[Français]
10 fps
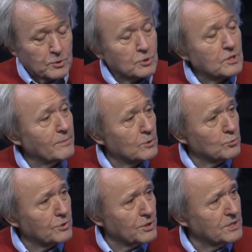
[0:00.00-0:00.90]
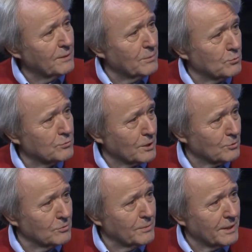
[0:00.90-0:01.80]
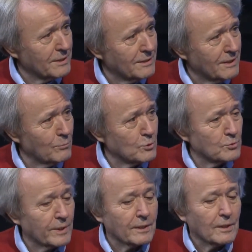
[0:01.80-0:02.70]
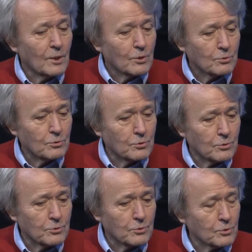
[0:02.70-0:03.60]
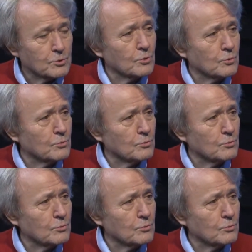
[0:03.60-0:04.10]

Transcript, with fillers: non seulement tout chrétien, mais tout être humain a besoin de, de se